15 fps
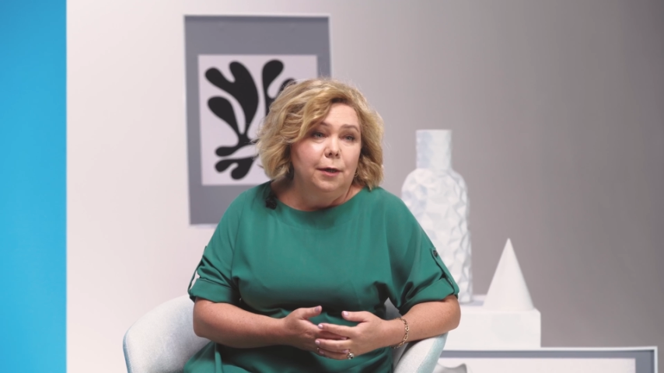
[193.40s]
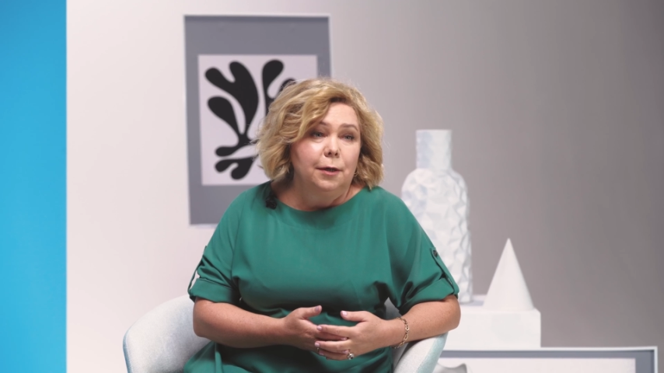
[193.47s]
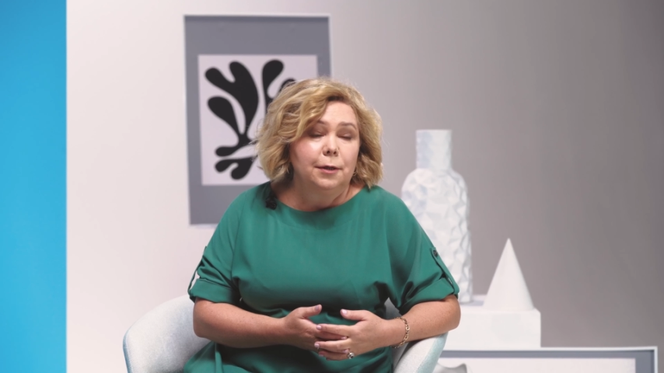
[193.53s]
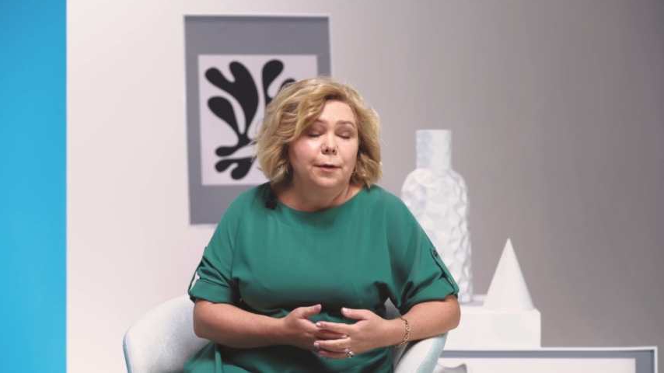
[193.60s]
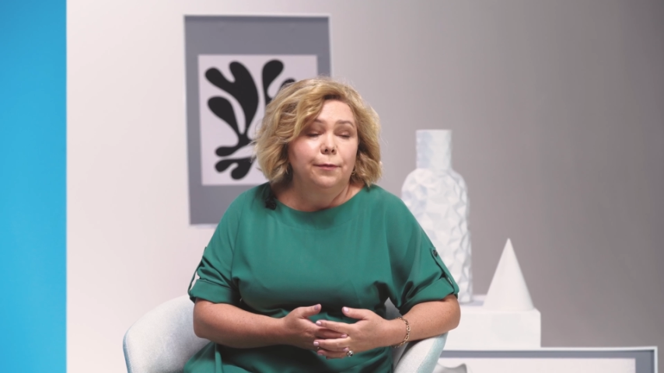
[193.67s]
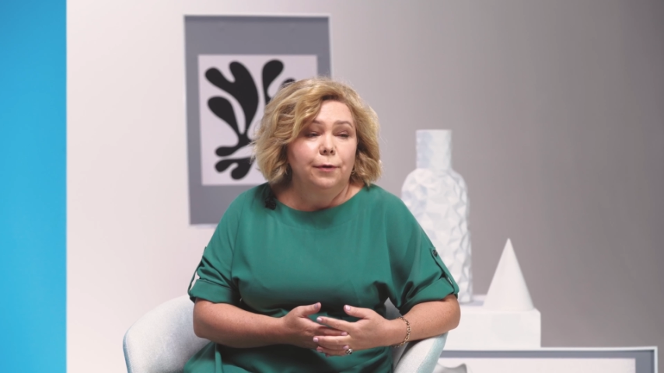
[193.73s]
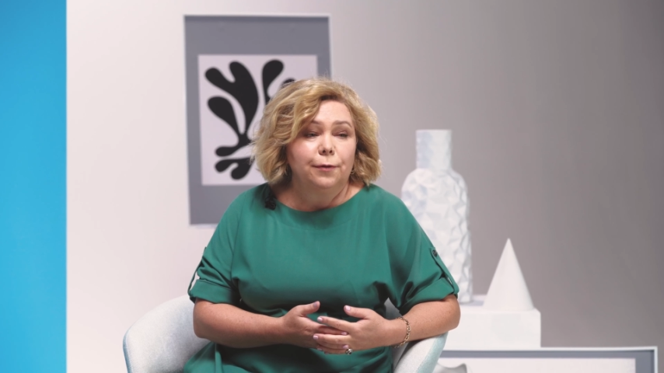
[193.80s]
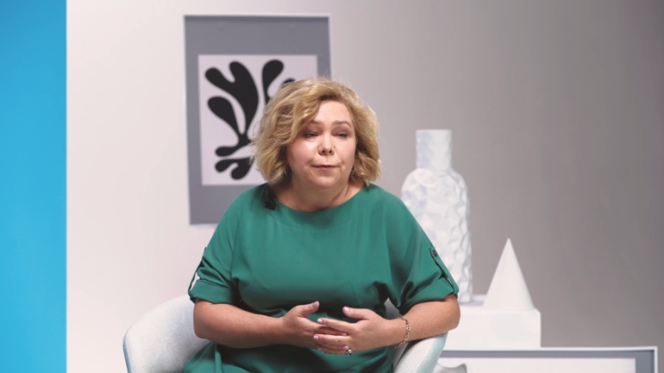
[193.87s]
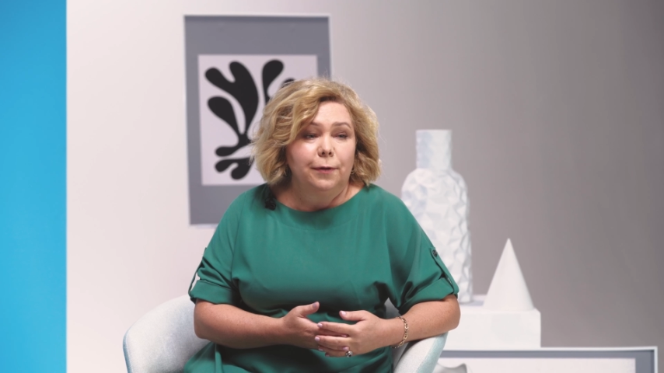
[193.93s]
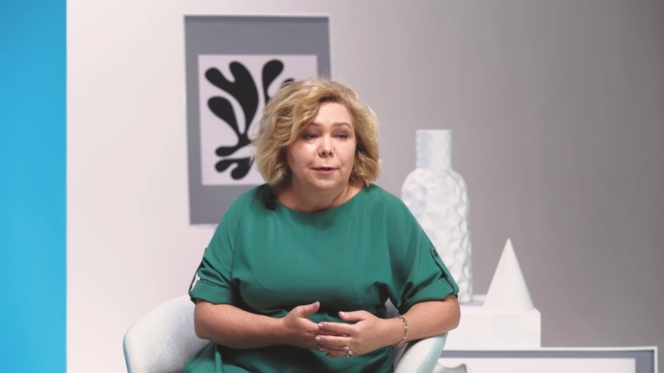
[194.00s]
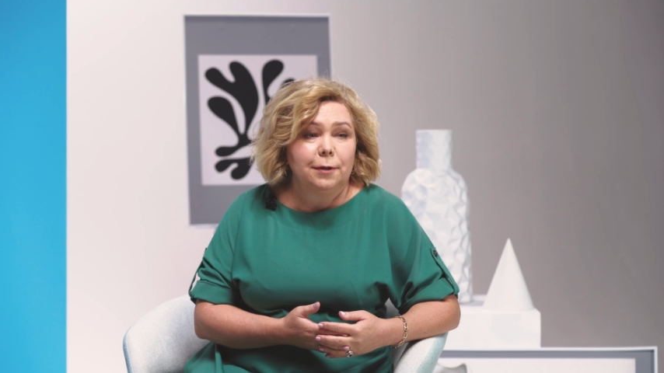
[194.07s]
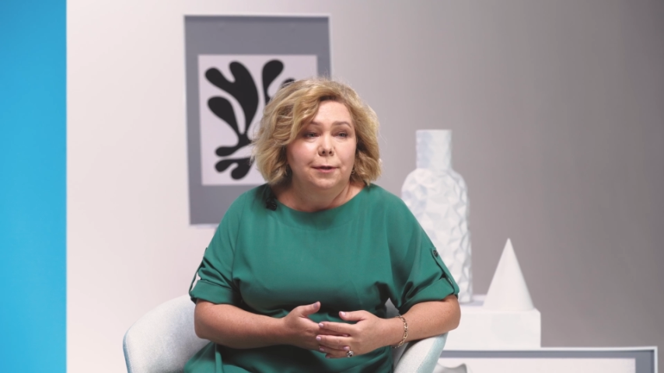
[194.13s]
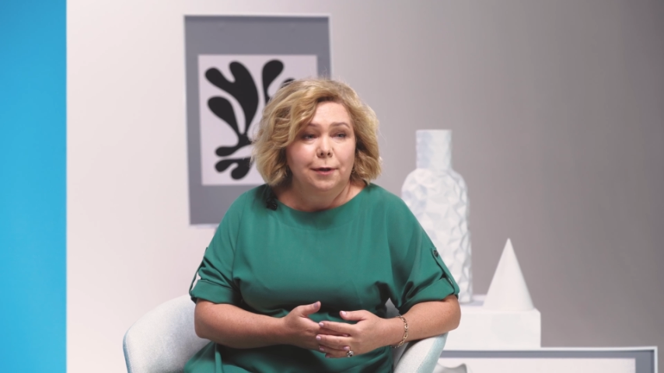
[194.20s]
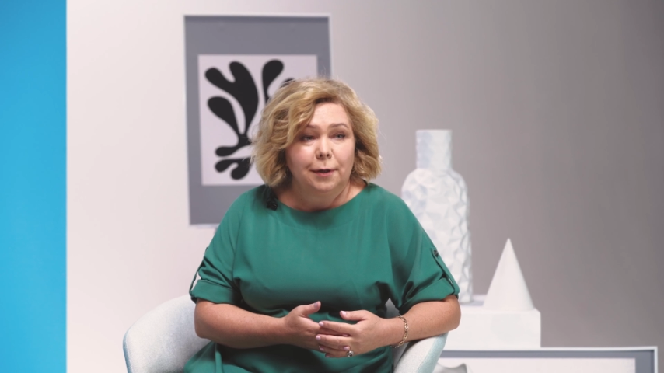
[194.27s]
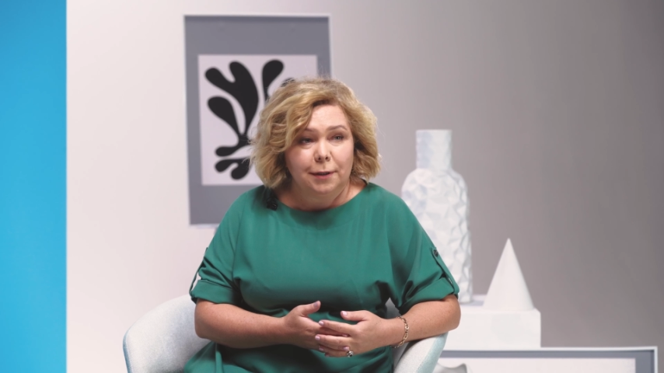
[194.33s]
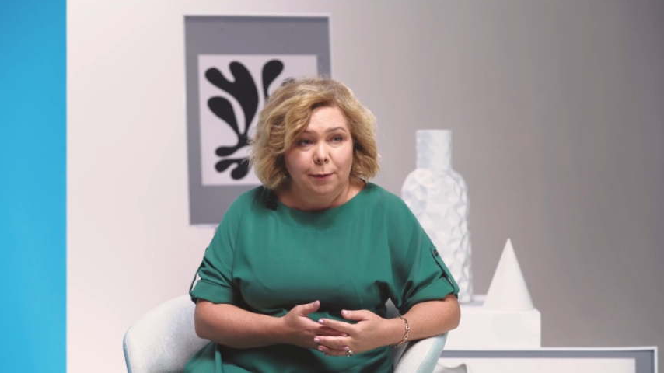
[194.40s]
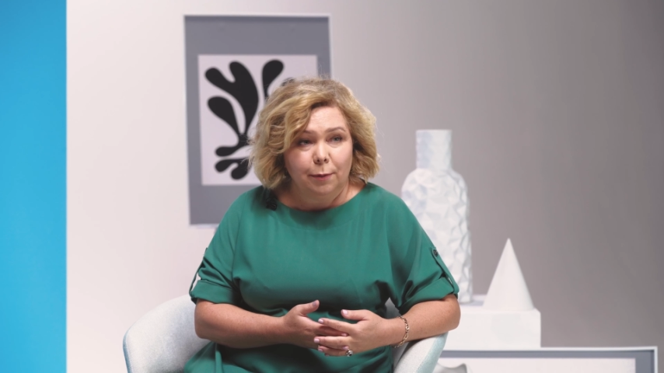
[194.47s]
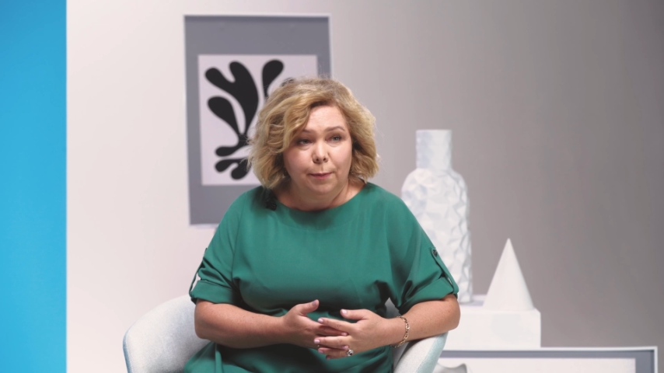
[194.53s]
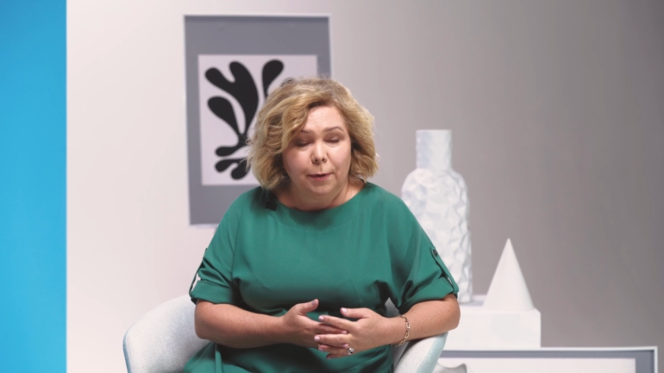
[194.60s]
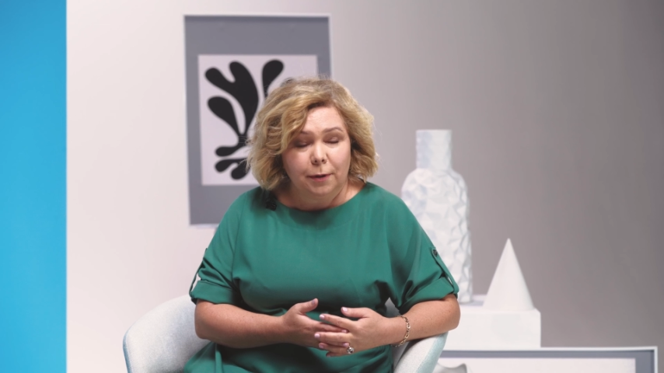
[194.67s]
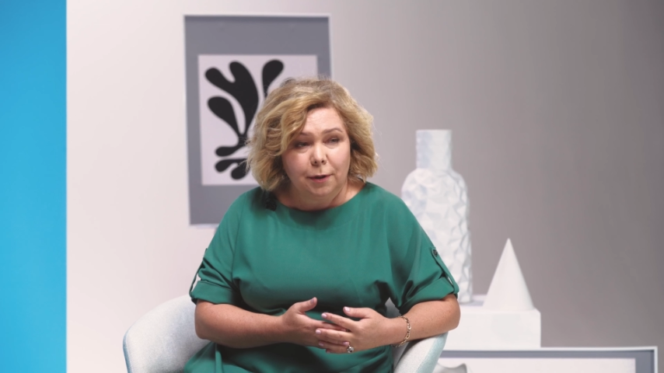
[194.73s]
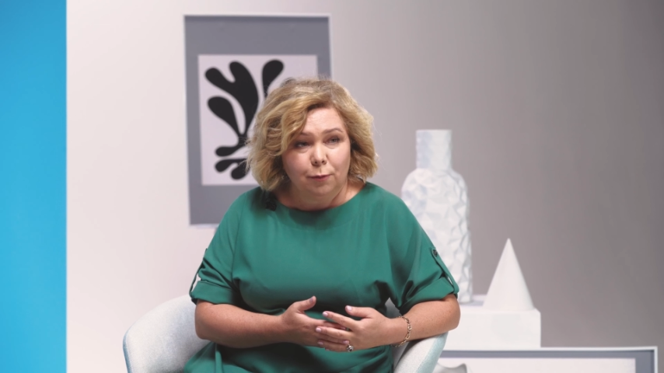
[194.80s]
Если вы ответите хотя
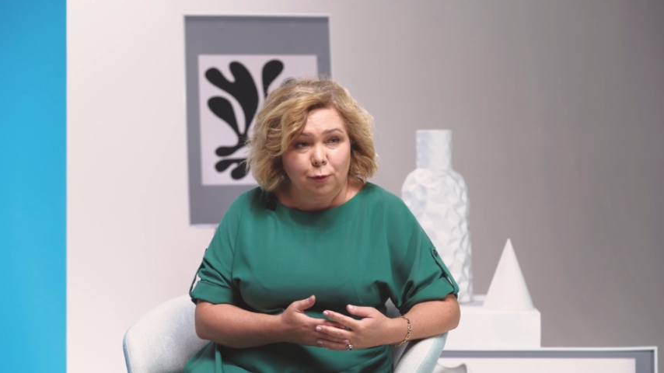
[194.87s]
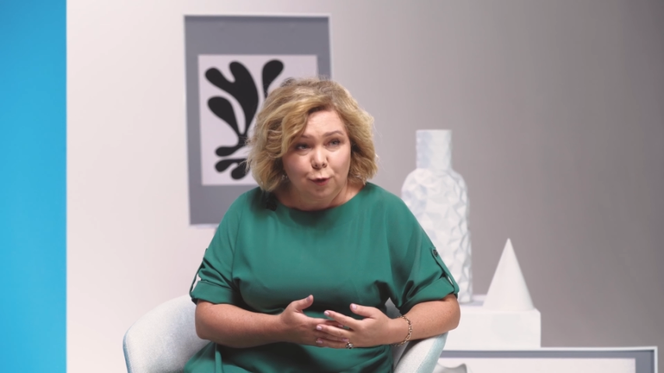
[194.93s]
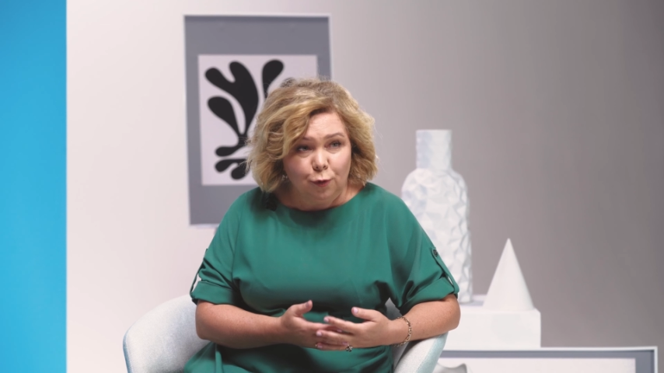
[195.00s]
бы по одному